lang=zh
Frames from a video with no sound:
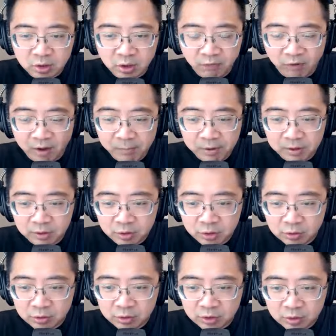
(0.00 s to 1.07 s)
后一发不可
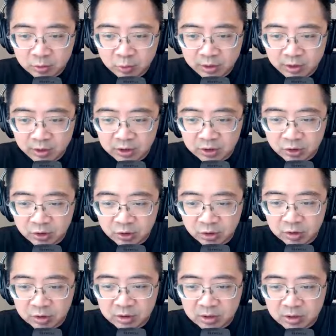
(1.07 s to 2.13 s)
收拾，五个亿之
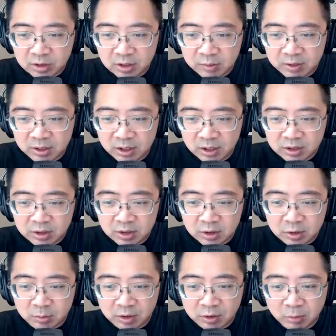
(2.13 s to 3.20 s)
后这边大概
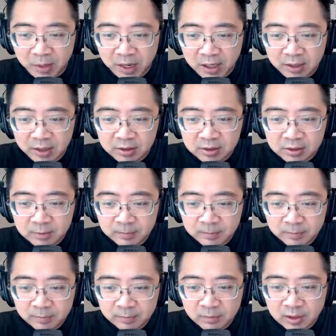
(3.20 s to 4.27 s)
马上就八个亿。
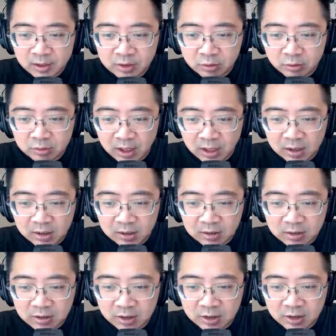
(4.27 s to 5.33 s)
你看这种大根的
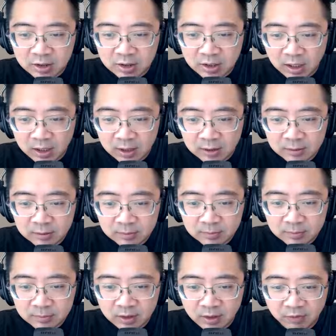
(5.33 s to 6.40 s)
就可以进来，
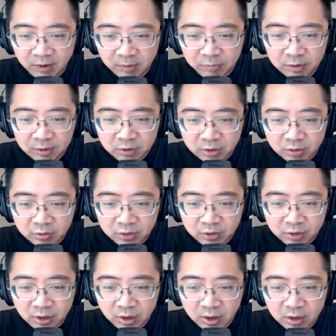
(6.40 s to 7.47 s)
一发不可收
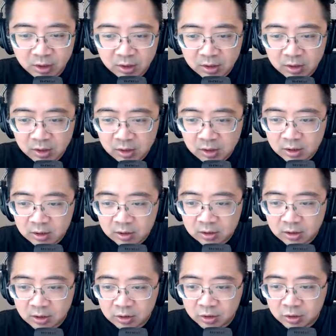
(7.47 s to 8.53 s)
拾啊。
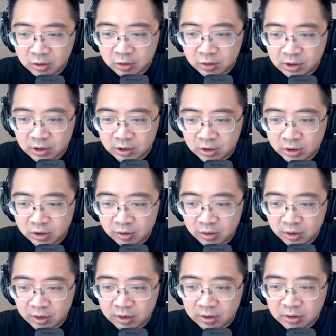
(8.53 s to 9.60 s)
然后之后就在十六个
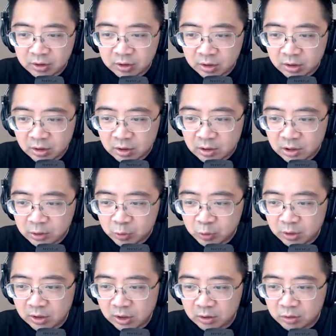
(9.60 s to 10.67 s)
亿啊，
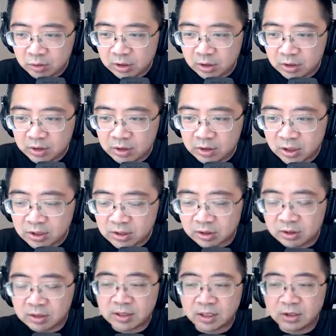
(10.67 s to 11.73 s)
最高最高其实还涨
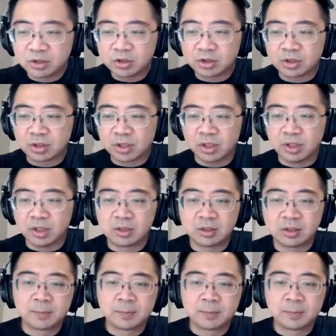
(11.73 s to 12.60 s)
到三十个亿。